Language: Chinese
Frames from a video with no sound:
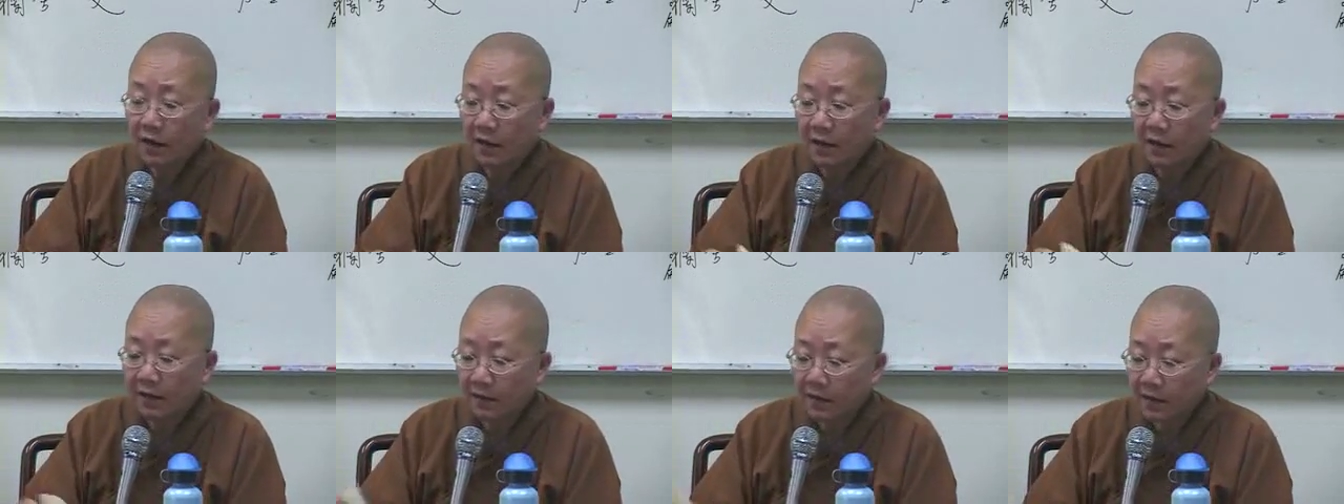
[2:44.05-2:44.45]

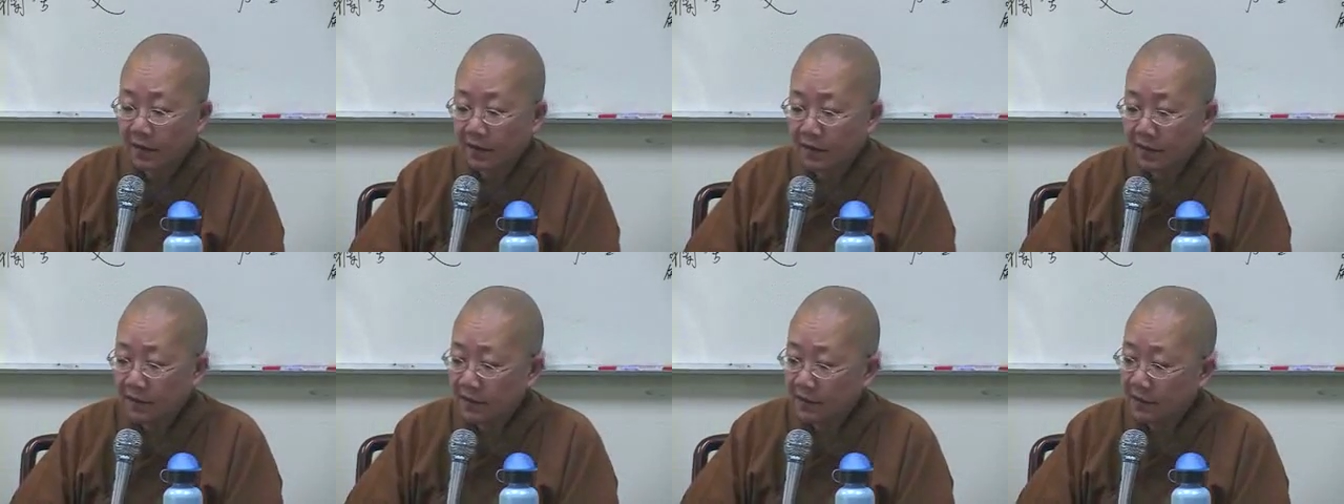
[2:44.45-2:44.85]

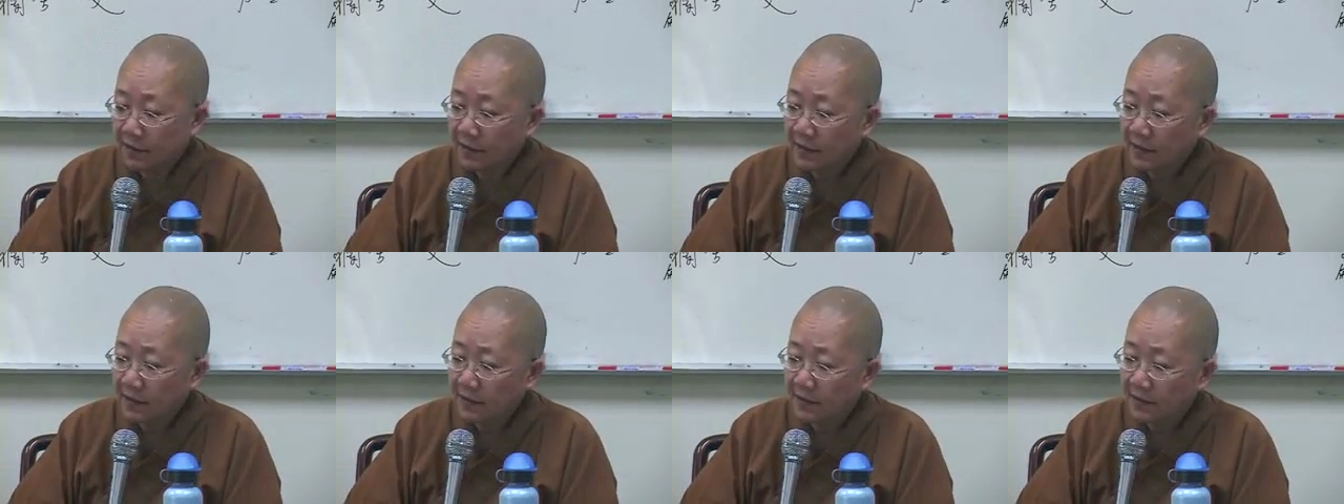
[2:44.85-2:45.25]
啊，“
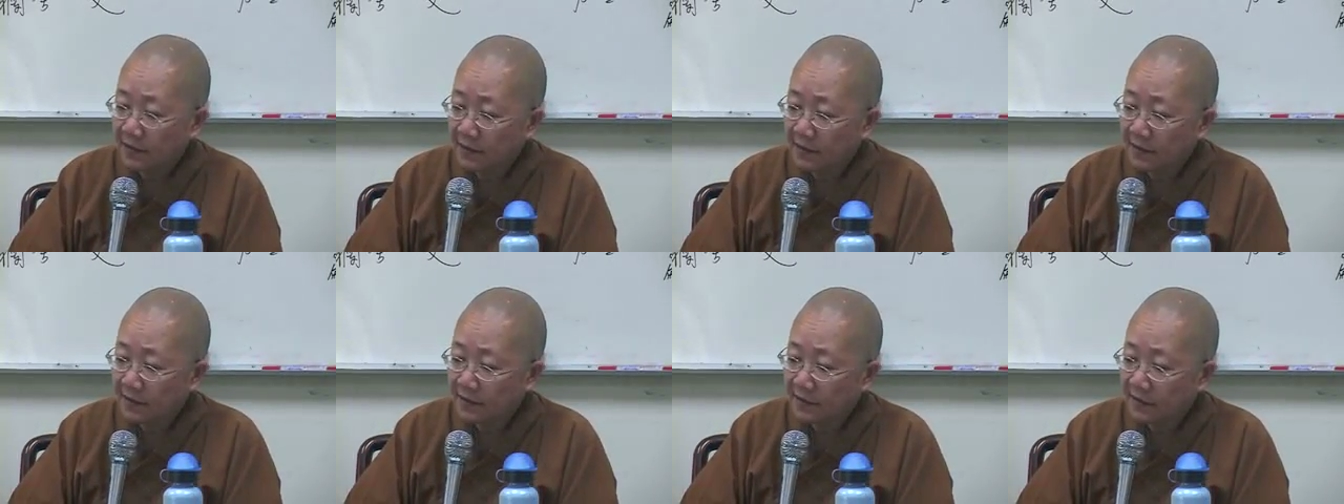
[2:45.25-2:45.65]
庭院
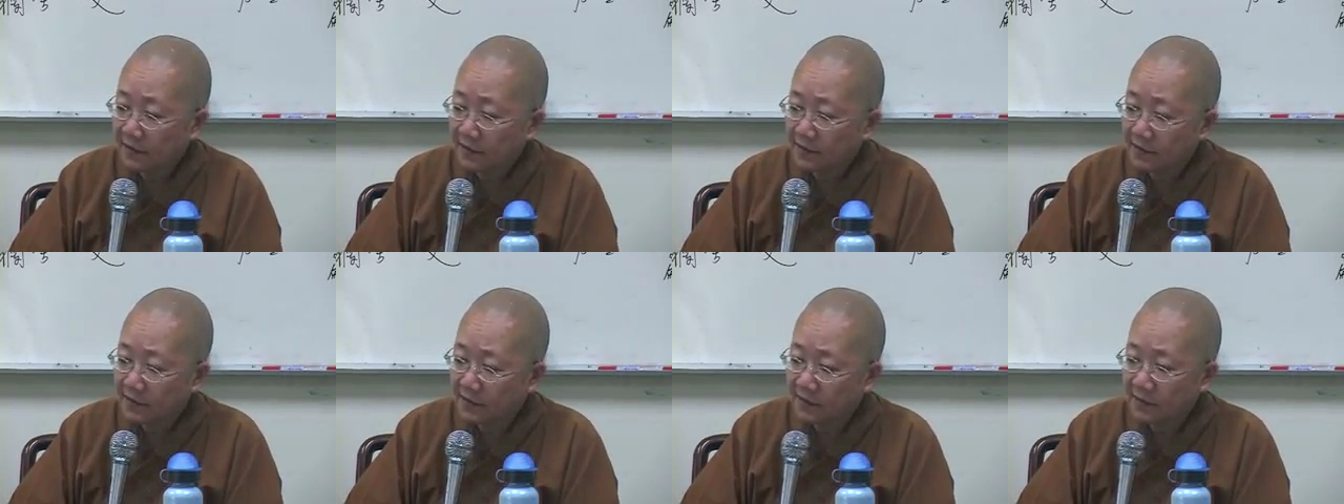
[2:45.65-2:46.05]
深
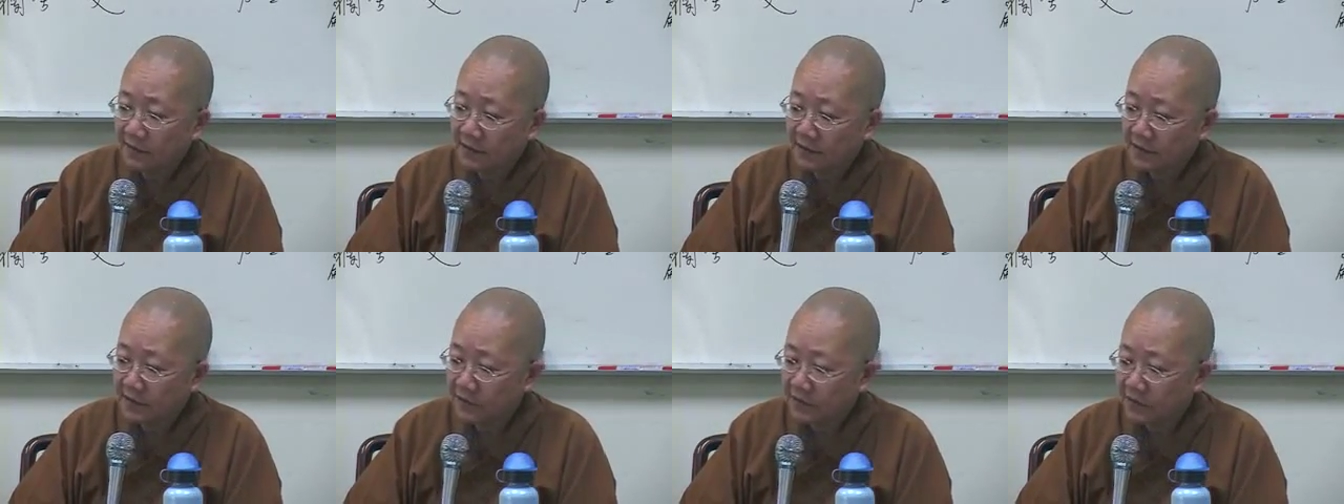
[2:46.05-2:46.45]
深深
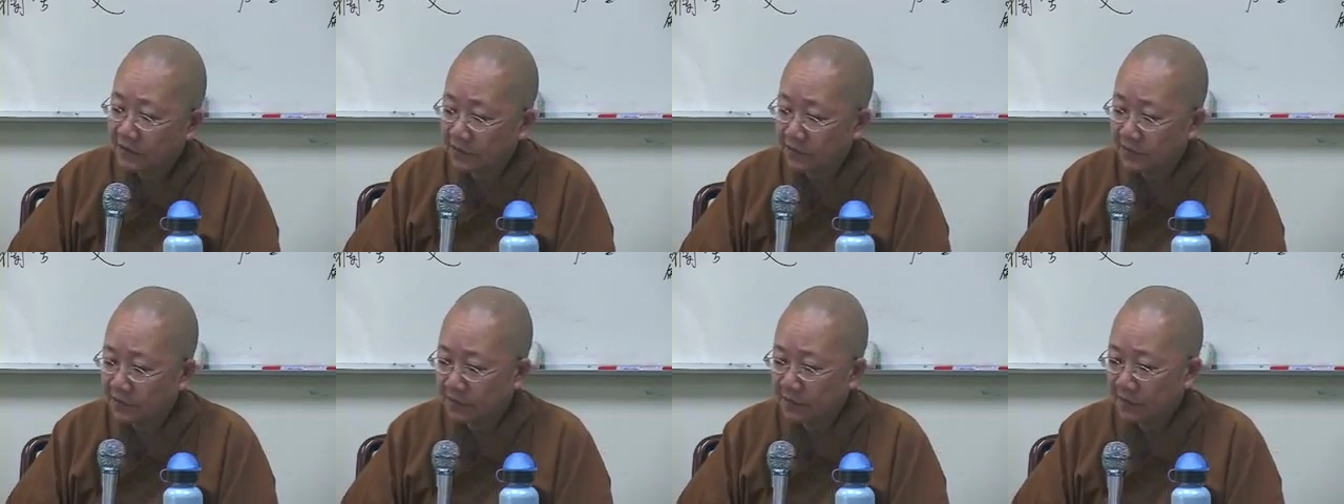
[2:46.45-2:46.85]
几
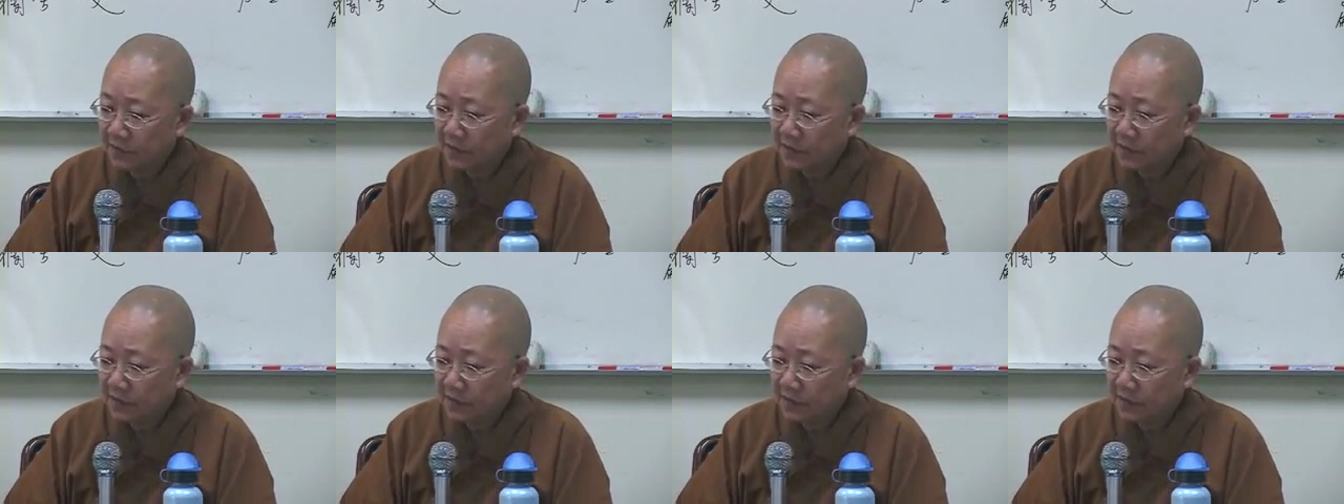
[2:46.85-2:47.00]
许”。